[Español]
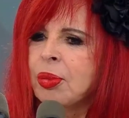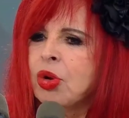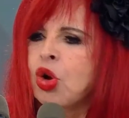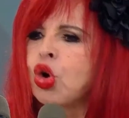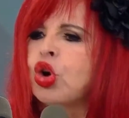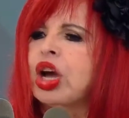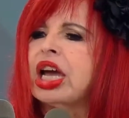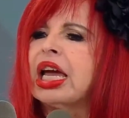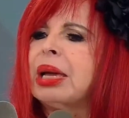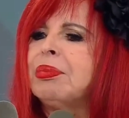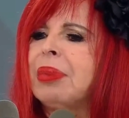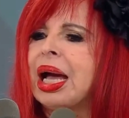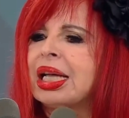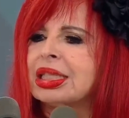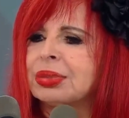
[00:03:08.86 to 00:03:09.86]
Con
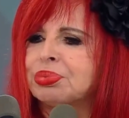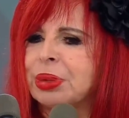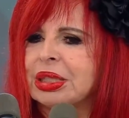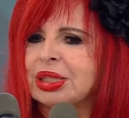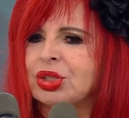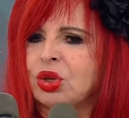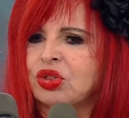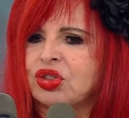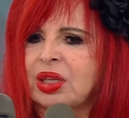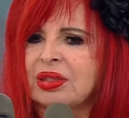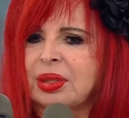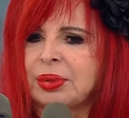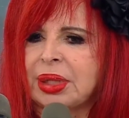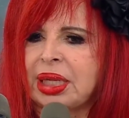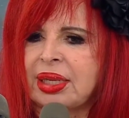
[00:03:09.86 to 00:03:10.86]
gemas preciosas
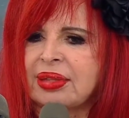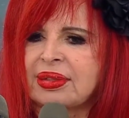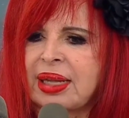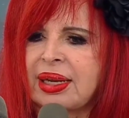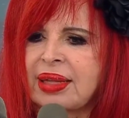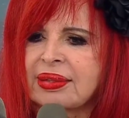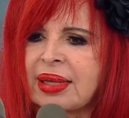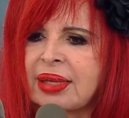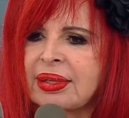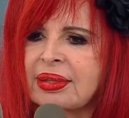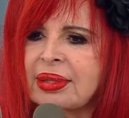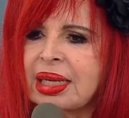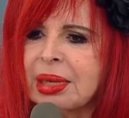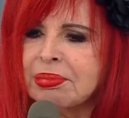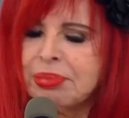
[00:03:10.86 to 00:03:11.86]
deberían estar las
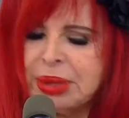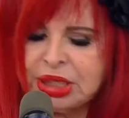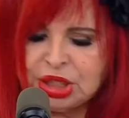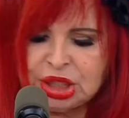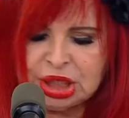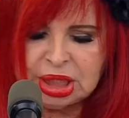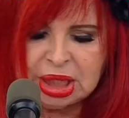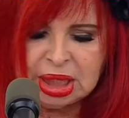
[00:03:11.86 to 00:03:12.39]
calles de Campeche.